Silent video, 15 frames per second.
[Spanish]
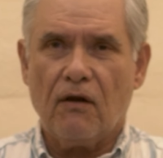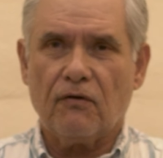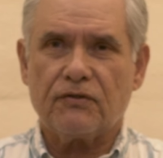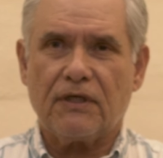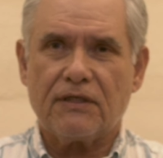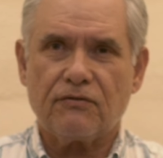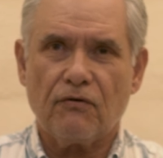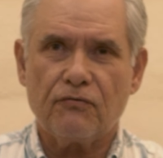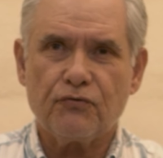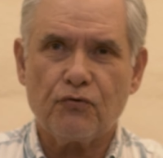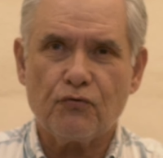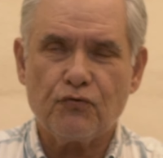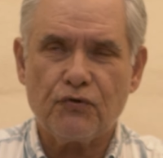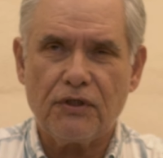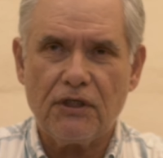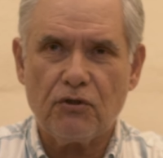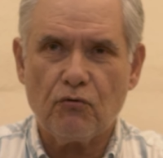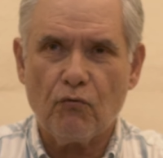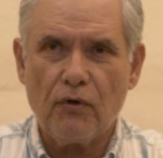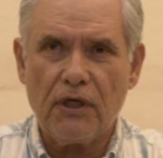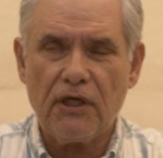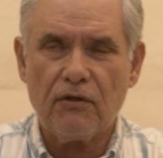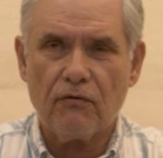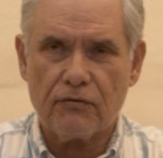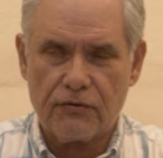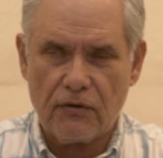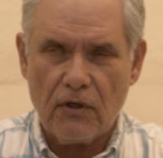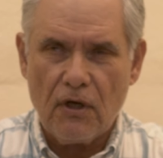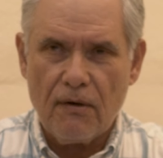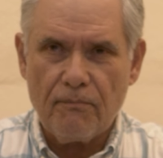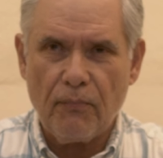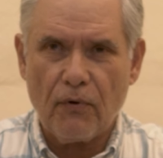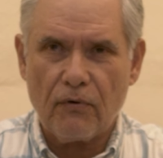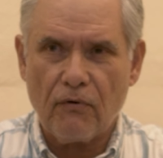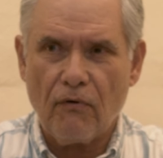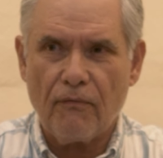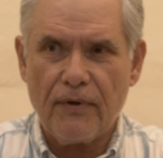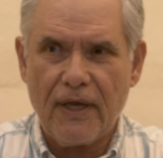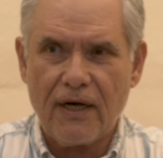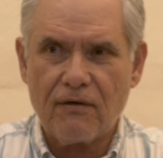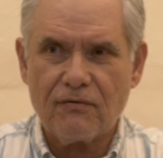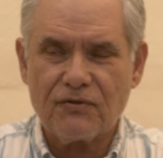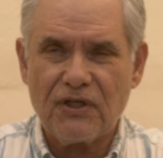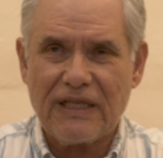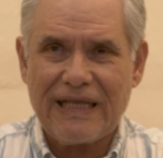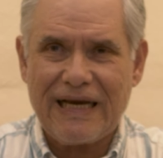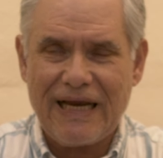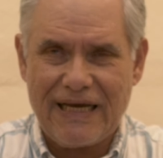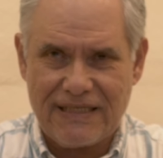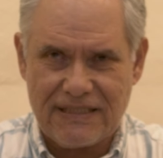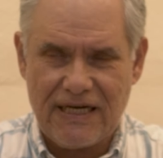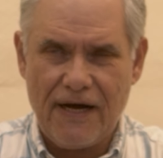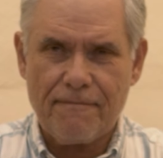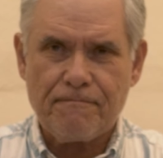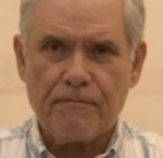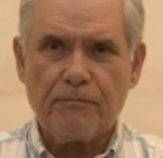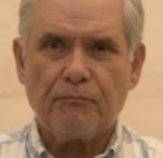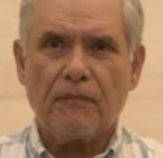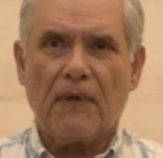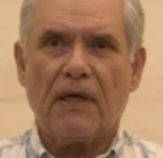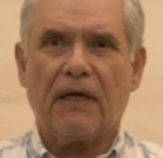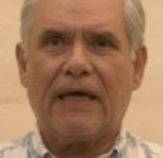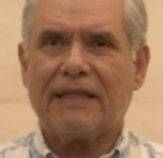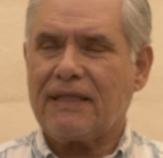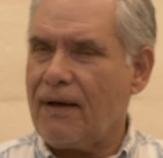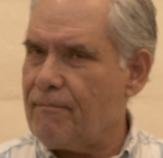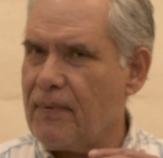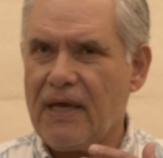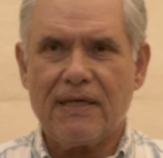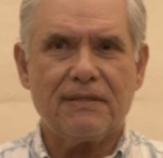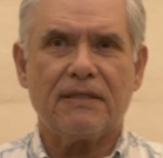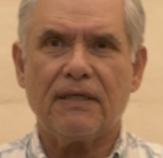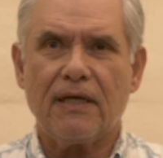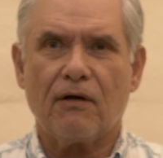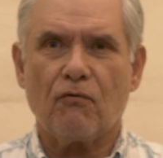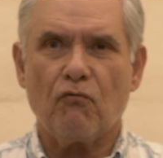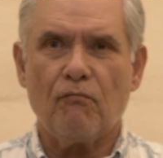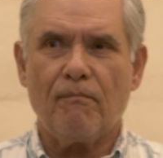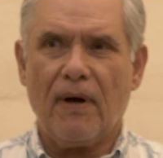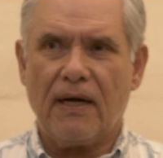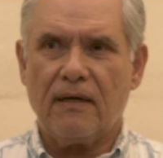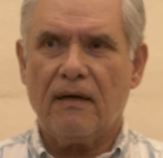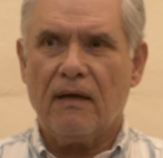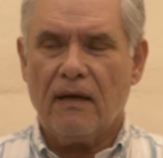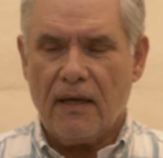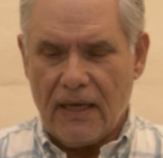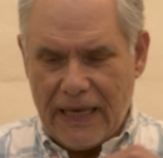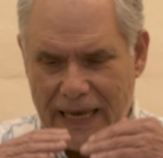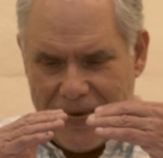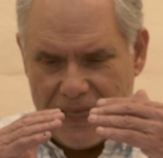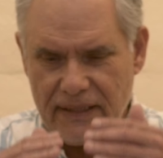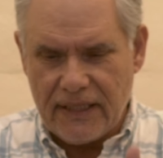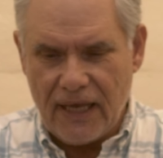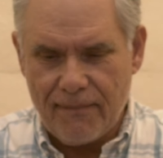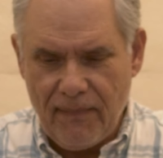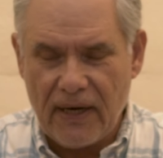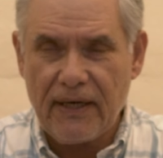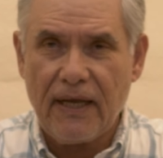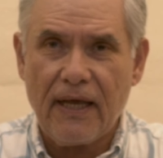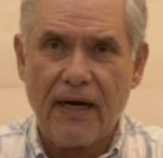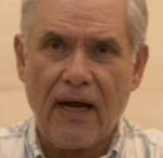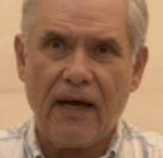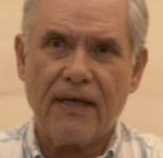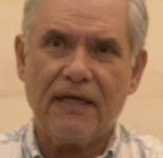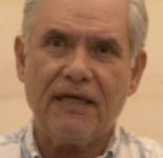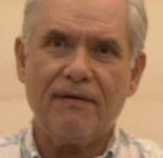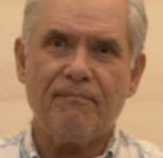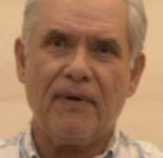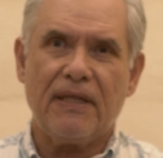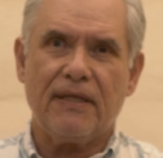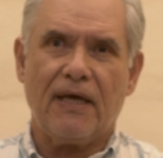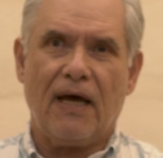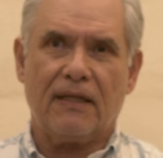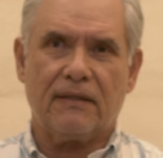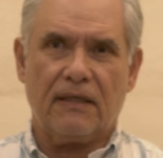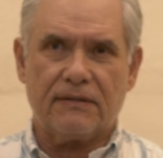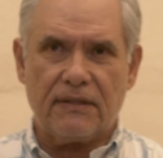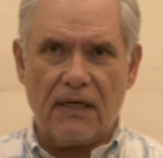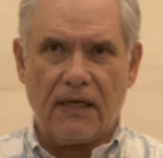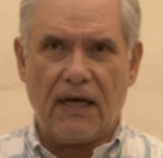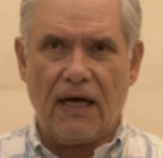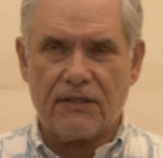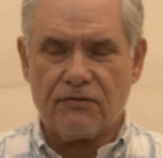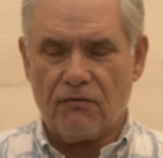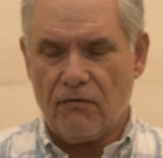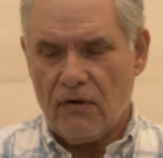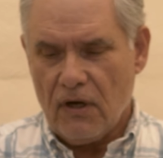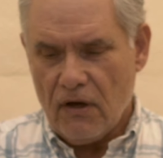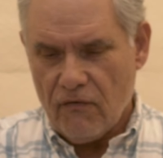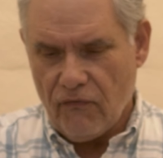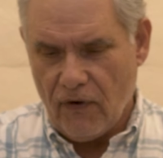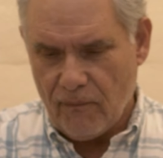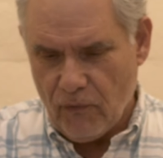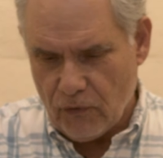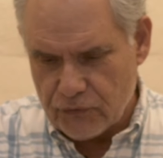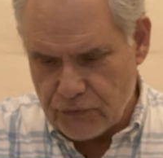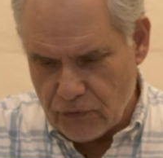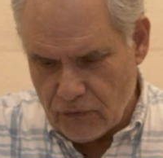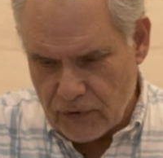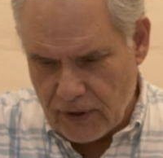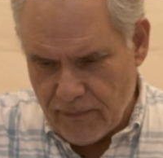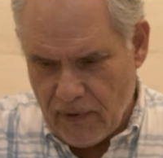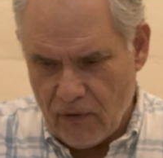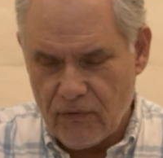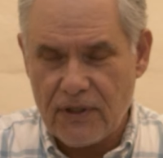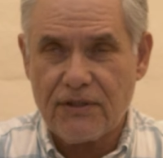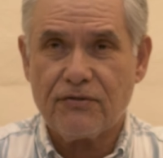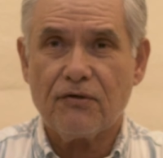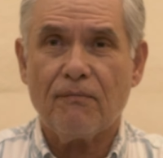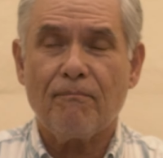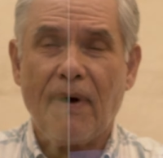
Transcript: los que son sustituidos por gobiernos de derecha, que también se derrumban de manera inmediata. Está el caso famoso de Mauricio